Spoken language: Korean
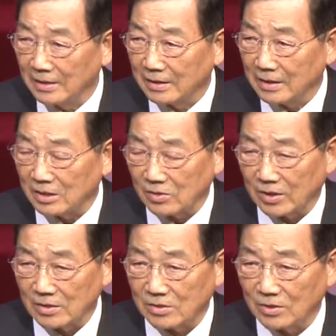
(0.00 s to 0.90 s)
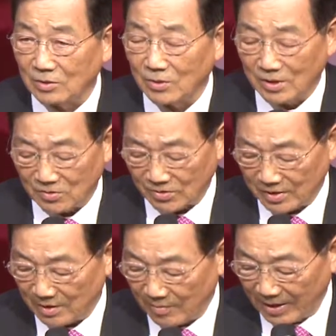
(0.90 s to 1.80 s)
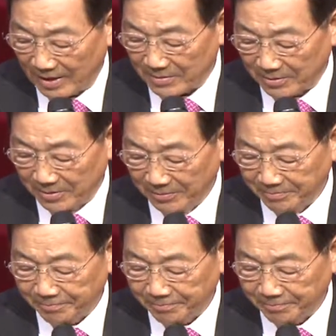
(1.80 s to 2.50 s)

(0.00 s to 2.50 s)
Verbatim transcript: 계속해서 기도해 주시길 바라고